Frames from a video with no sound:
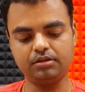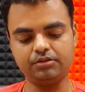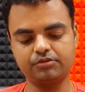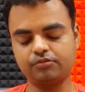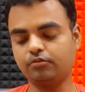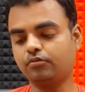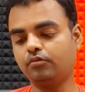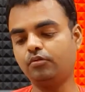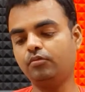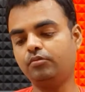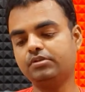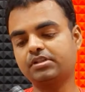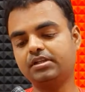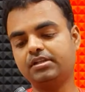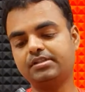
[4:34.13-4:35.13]
इसको
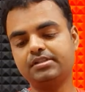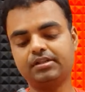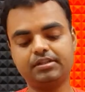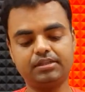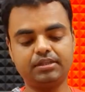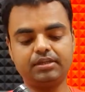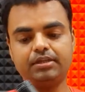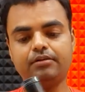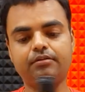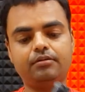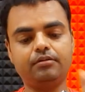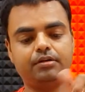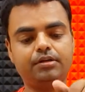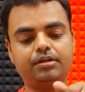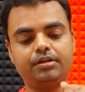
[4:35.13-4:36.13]
क्लोज़ कर सकते हैं
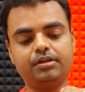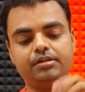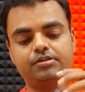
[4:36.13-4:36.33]
और